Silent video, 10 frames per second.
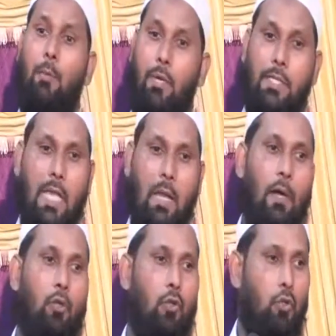बीस साल
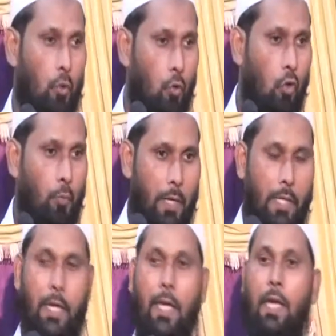बाद तो ज़रूर
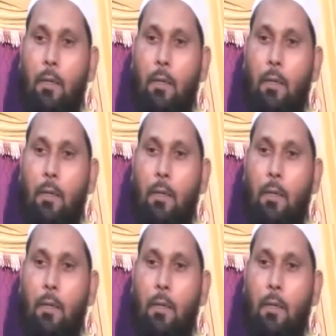पढ़िए